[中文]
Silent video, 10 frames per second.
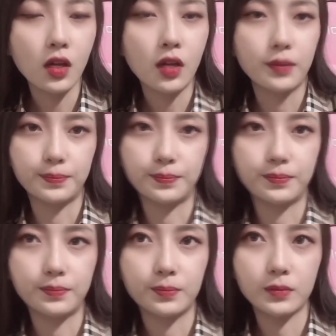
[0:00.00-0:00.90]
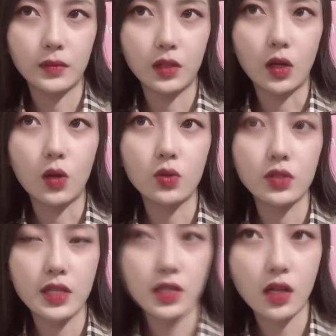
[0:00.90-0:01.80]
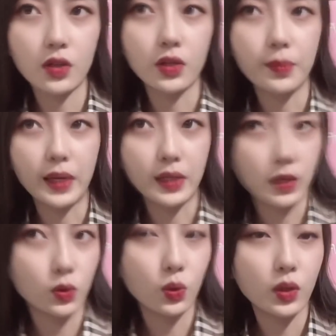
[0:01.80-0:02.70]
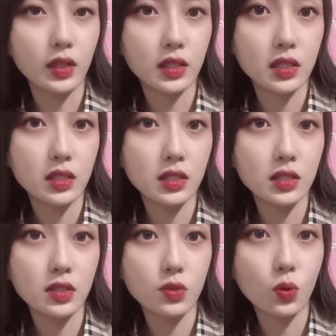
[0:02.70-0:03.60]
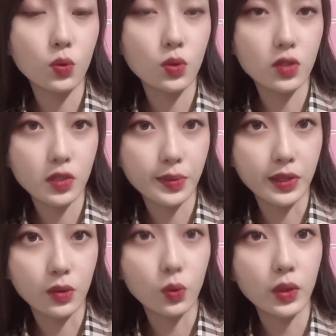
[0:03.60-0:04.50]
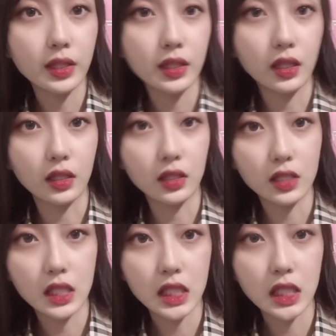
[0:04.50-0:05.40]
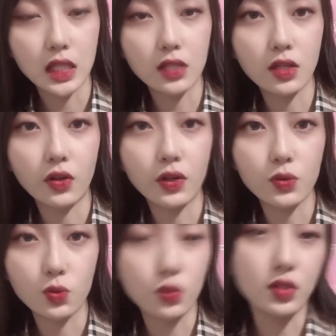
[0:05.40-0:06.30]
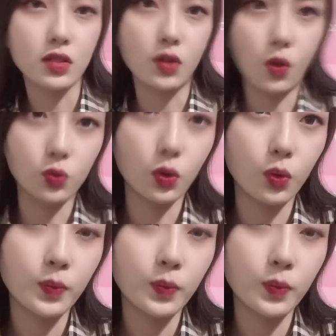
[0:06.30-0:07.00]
嗯，然后热内西奥也每天都会跟通过视频会议呢，跟自己的教练组进行沟通。